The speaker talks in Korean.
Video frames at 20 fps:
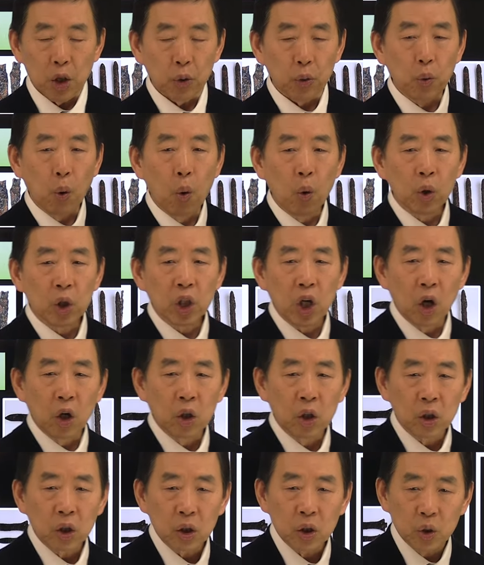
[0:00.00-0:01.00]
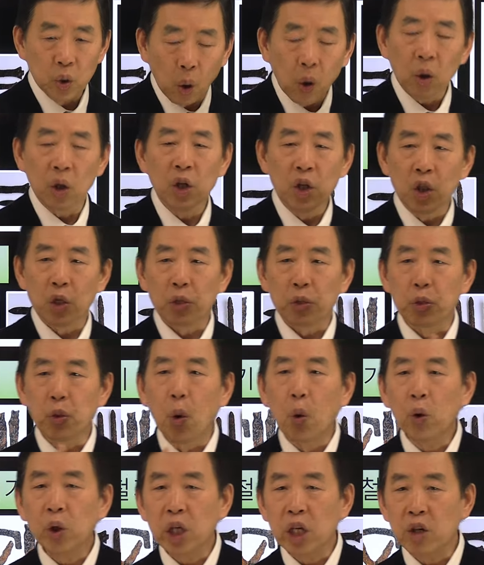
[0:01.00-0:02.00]
농경용
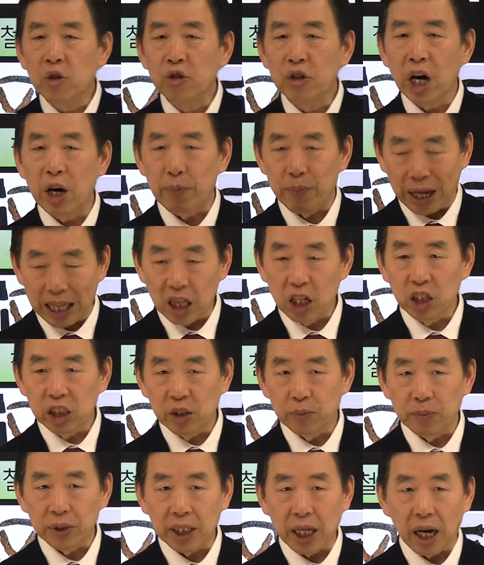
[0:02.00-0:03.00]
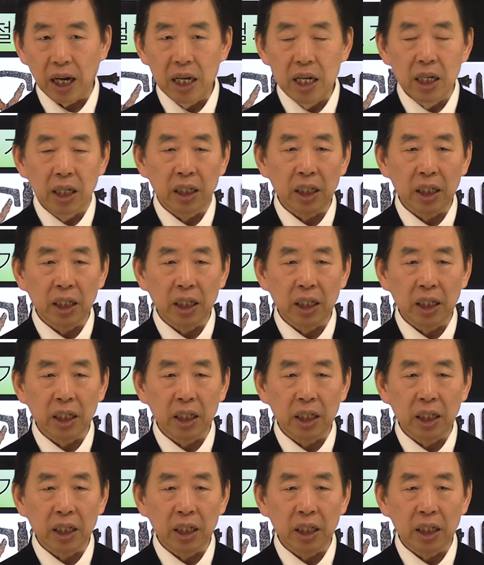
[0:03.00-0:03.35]
농기구가 만들어집니다.